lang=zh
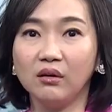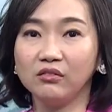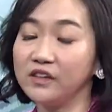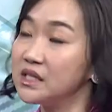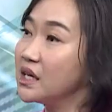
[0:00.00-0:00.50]

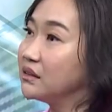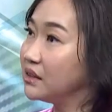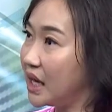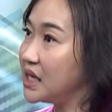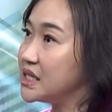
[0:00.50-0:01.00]
哈，非常
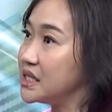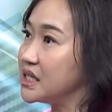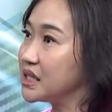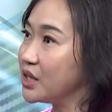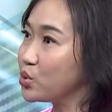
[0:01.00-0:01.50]
的开
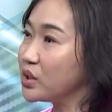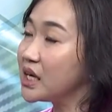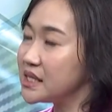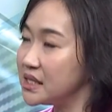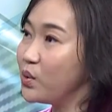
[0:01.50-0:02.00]
心。他说
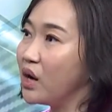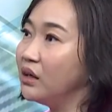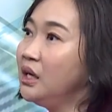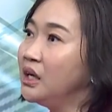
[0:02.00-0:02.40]
他希望